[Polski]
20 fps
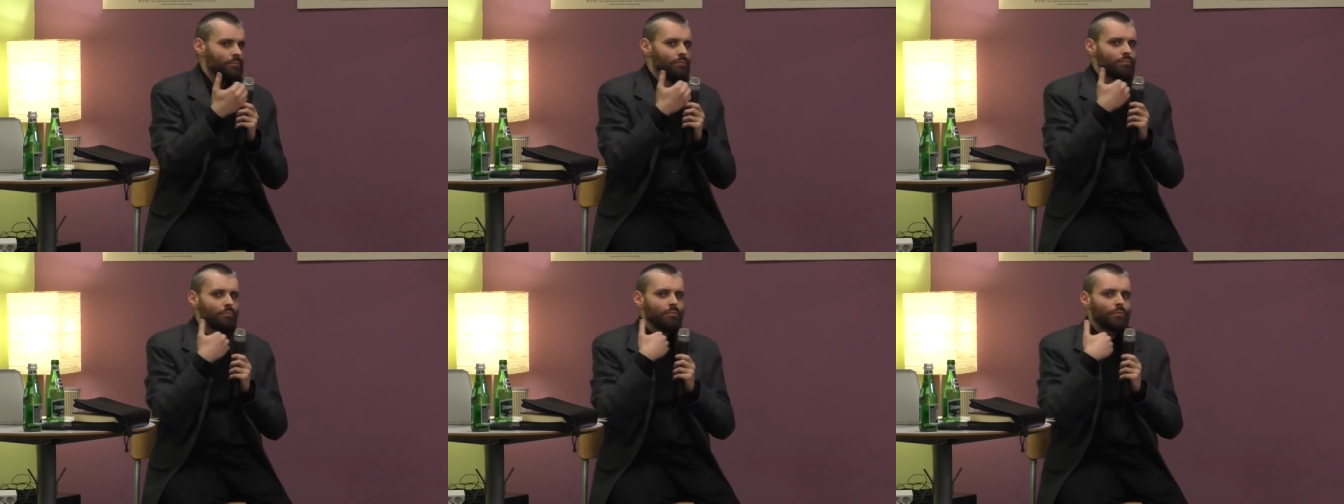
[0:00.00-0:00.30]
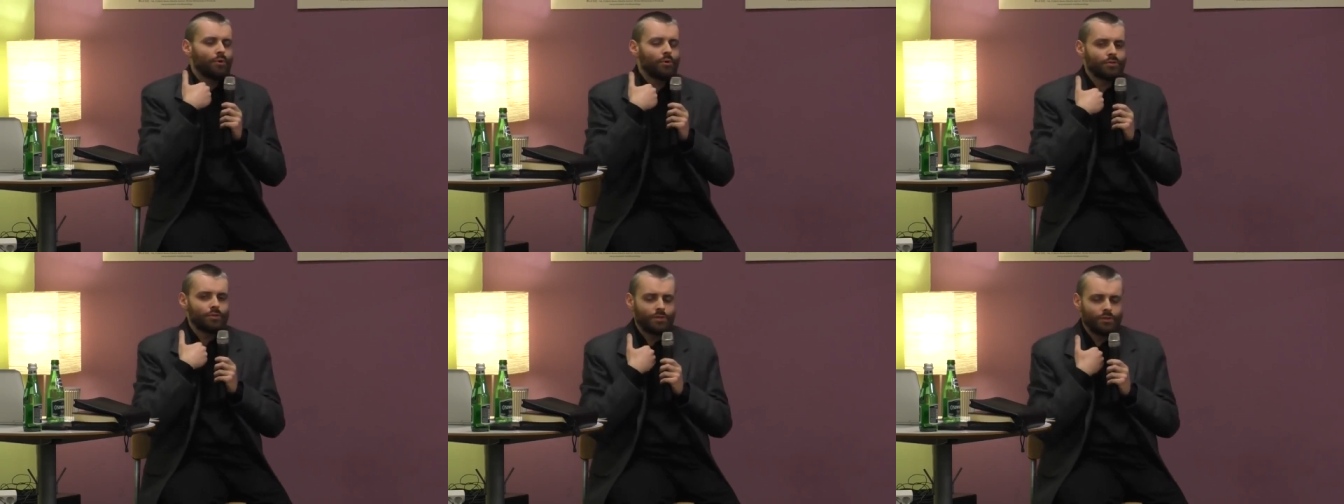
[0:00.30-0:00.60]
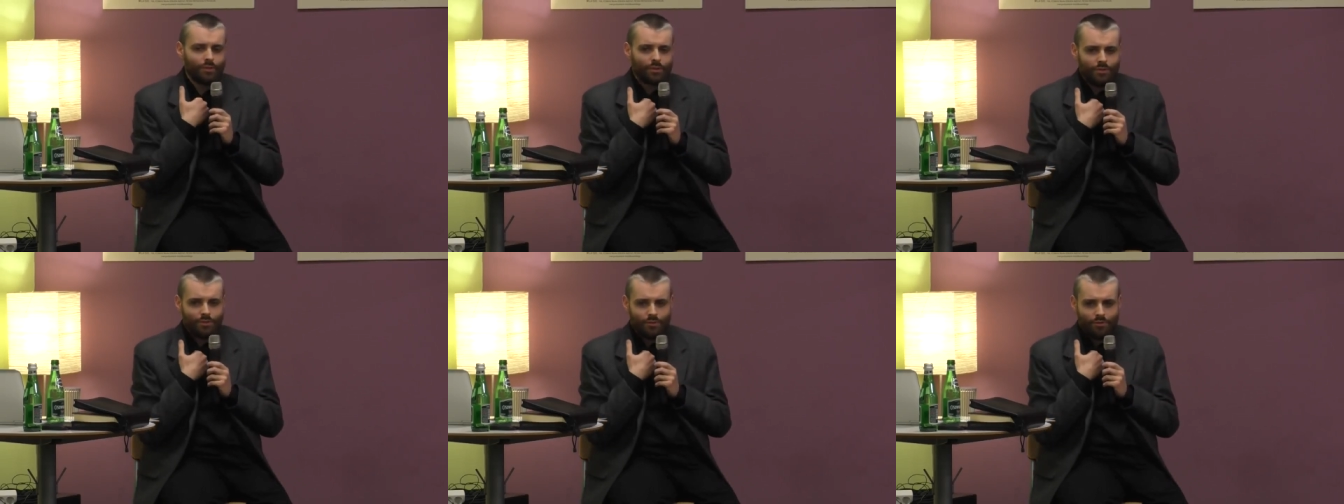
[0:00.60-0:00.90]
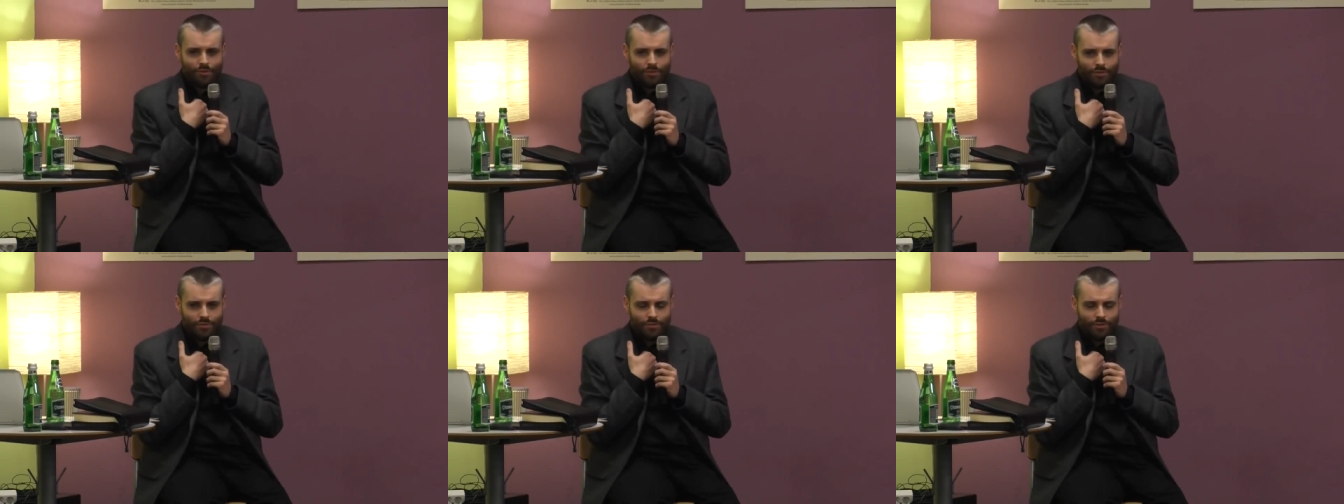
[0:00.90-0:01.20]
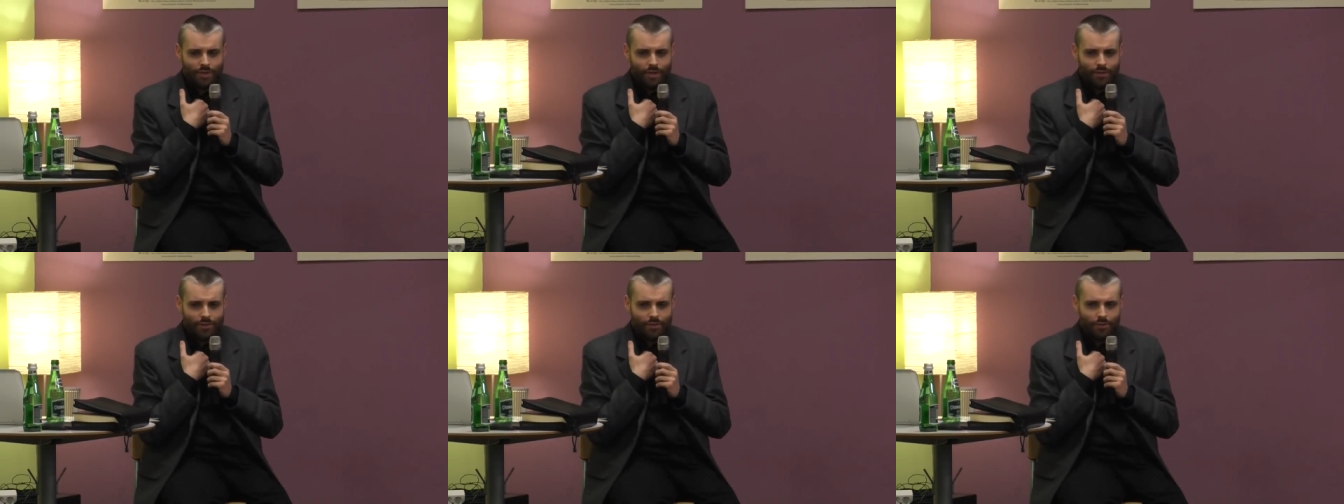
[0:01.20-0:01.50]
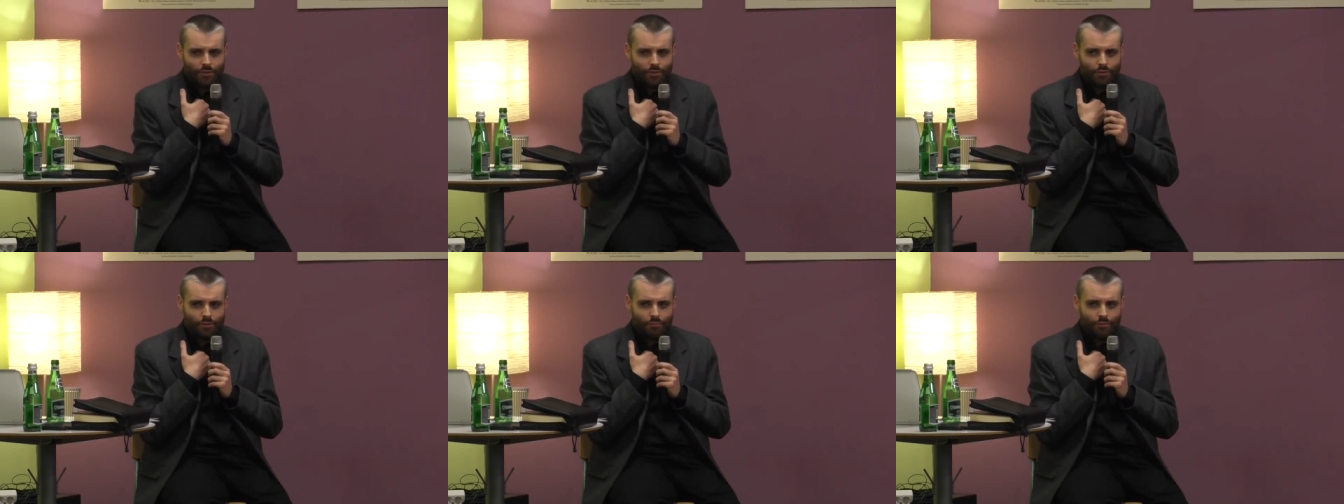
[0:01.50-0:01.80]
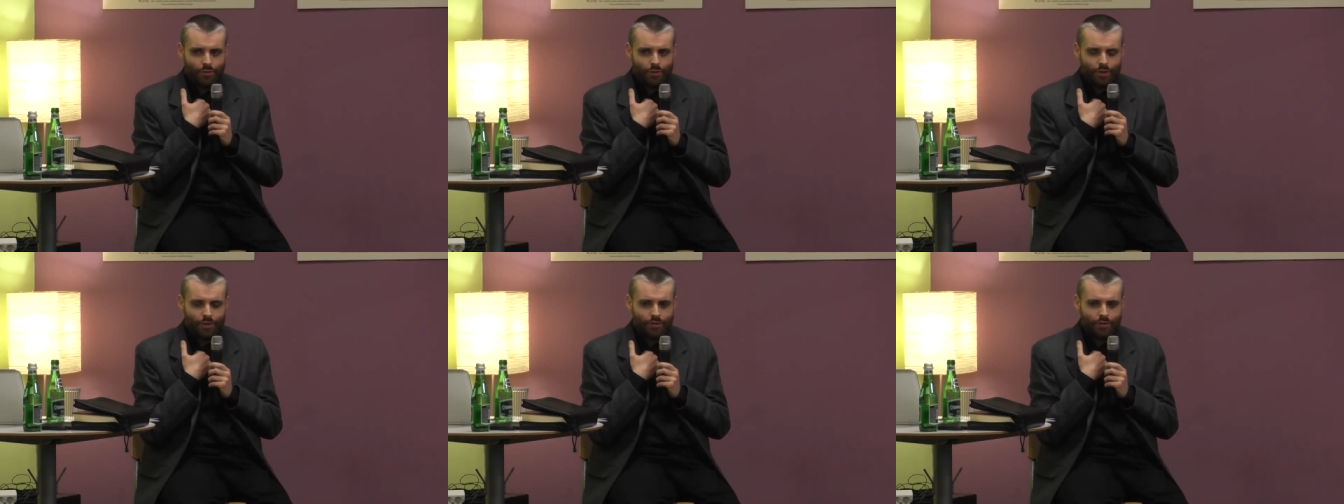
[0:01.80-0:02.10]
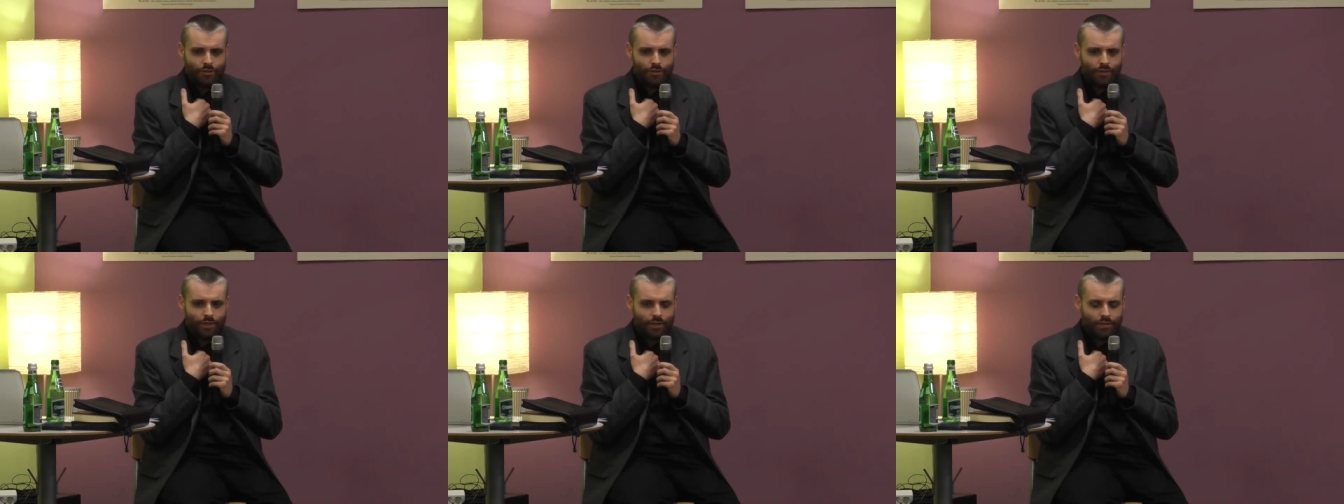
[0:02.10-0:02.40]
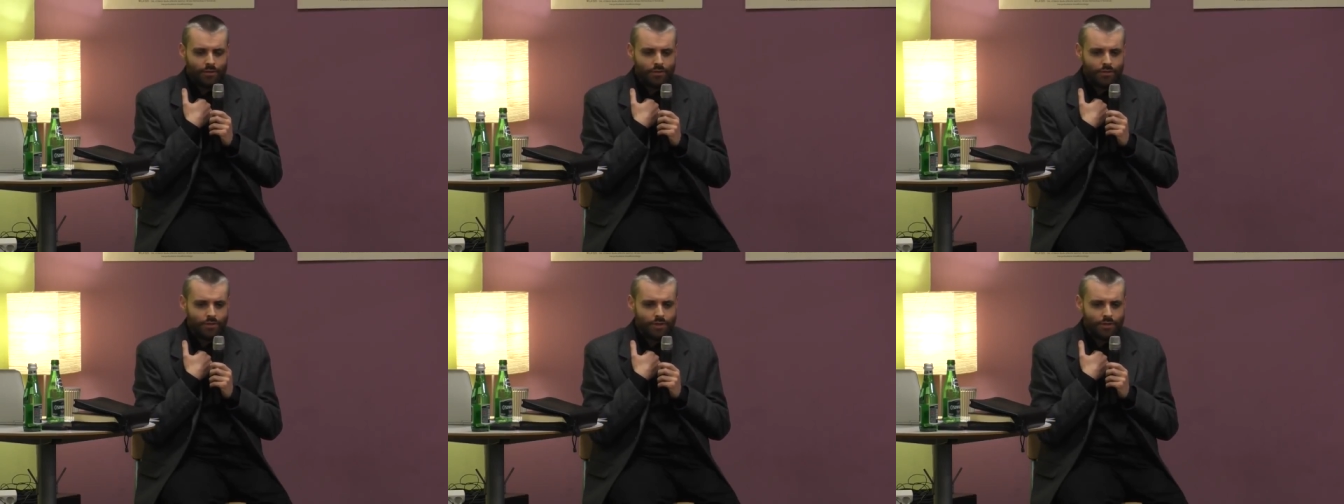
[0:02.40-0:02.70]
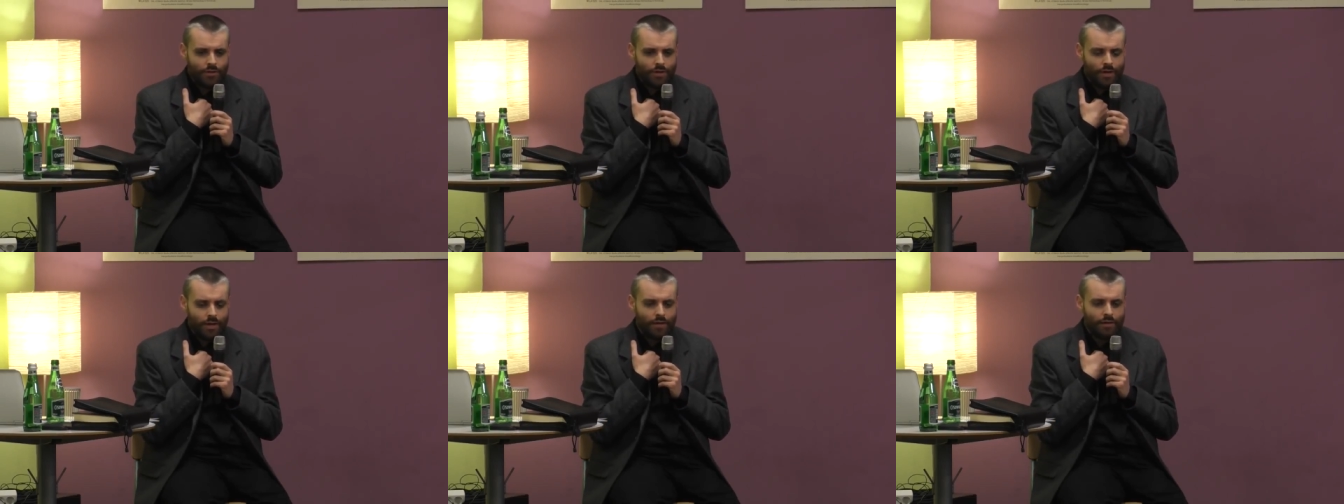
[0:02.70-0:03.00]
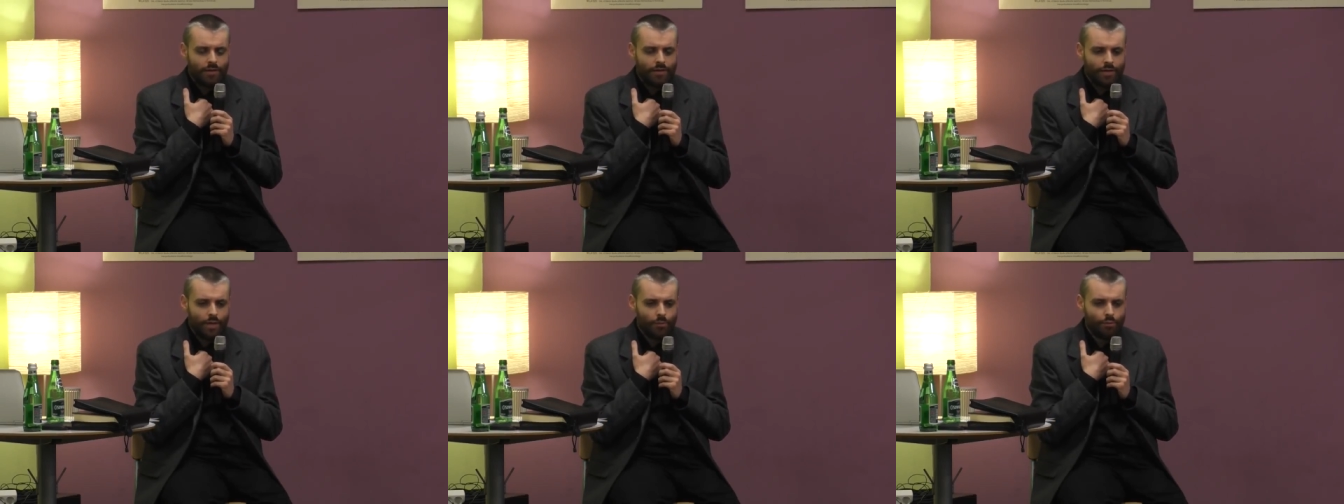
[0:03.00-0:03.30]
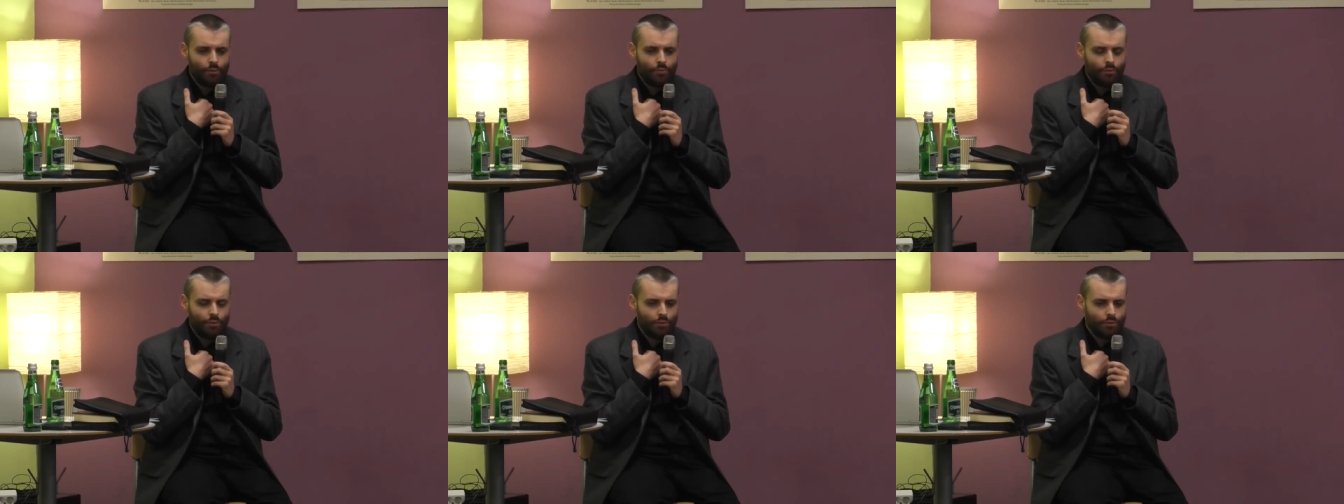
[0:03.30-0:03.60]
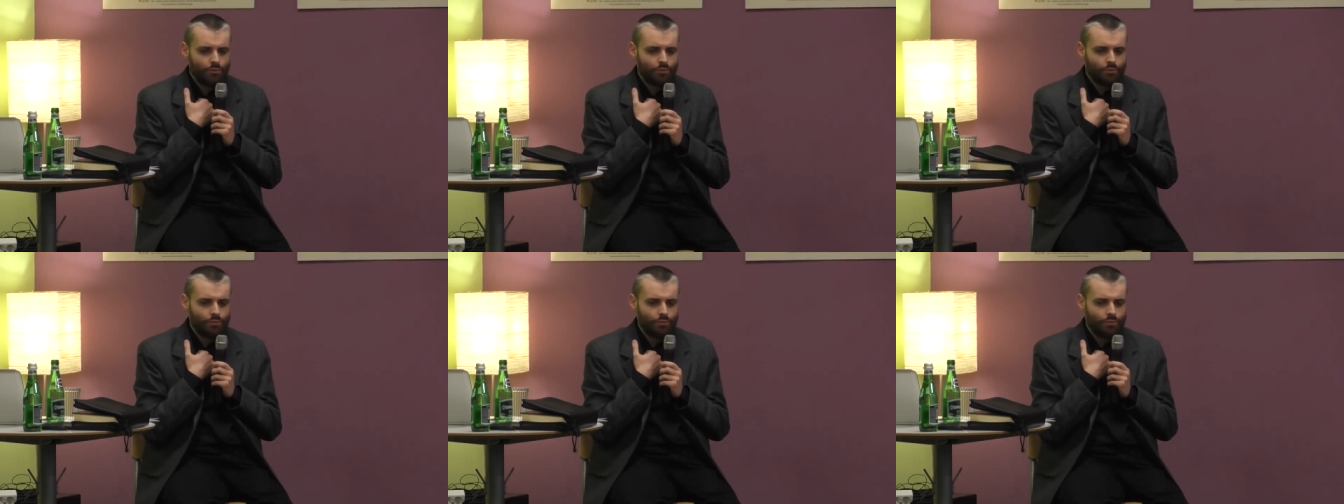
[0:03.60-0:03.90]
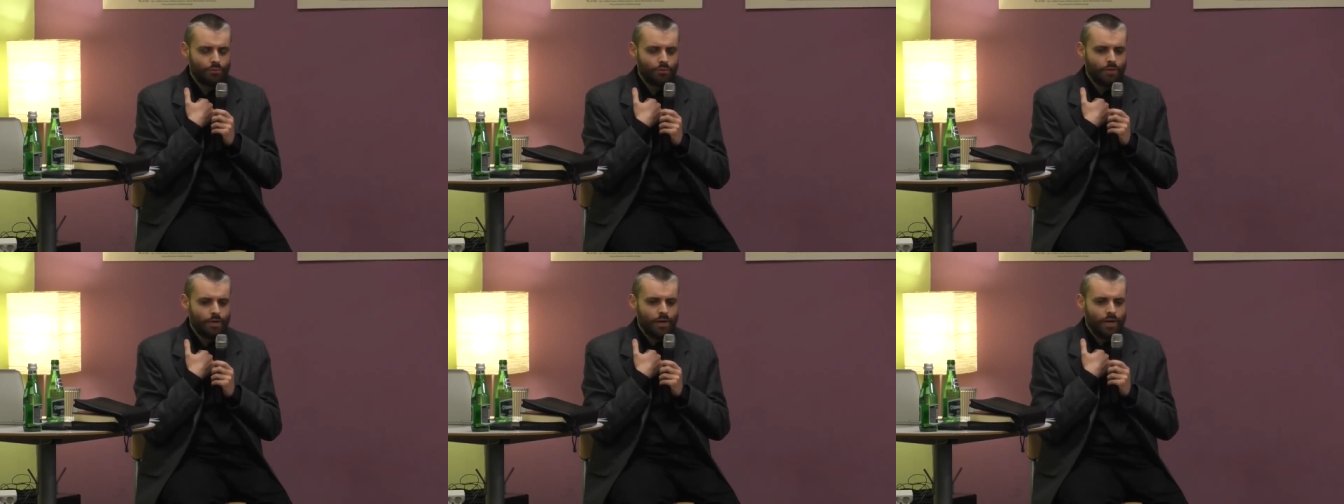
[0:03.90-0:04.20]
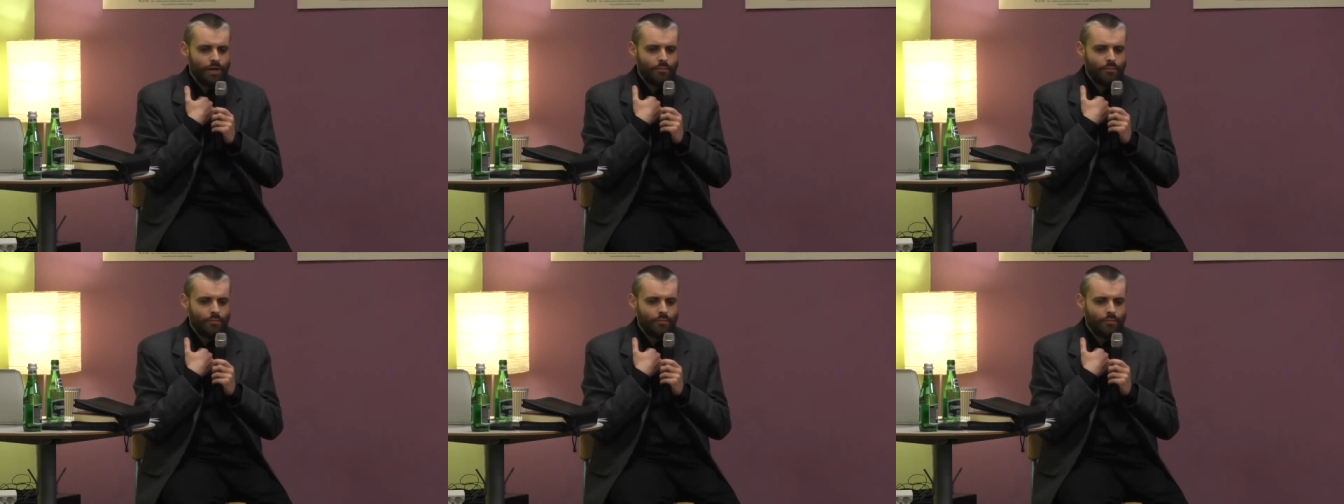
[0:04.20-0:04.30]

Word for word: Może to jest kwestia jakiegoś mojego ograniczenia, ale ja po prostu,